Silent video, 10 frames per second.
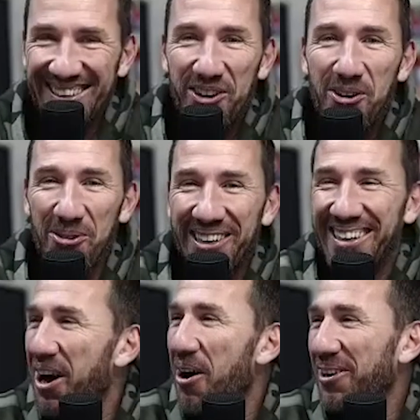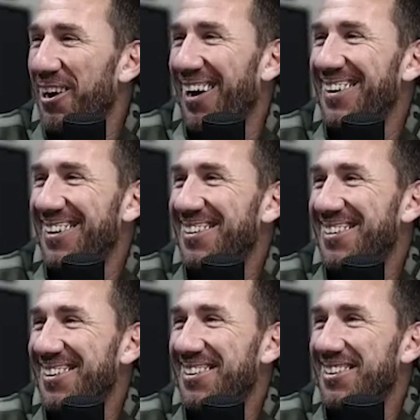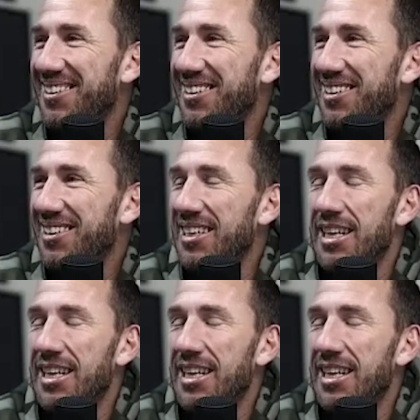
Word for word: die Kugeln, genau, ja. Facebook eben nun mal nicht.